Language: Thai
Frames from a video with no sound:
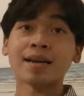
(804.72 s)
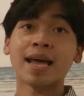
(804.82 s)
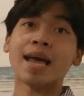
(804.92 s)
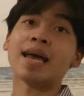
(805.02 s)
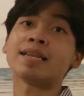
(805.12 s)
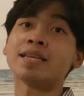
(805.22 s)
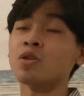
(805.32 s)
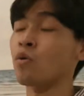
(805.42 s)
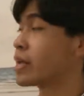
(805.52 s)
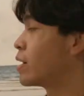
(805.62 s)
กแท้ที่โต
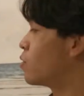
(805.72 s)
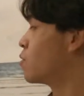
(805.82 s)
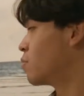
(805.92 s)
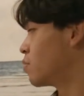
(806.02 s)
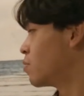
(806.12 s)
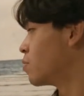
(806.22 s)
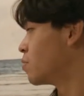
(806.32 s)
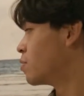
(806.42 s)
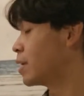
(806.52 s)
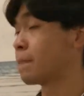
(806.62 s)
เกียว
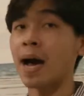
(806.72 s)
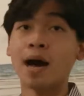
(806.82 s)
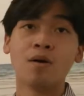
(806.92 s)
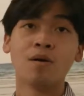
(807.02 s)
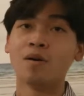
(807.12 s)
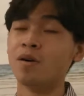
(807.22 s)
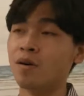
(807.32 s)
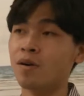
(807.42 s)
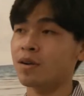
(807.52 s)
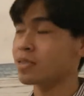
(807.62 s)
หรือเปล่า
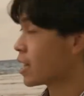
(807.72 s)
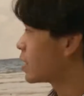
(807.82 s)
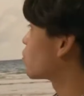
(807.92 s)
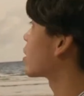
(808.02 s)
ใช่โต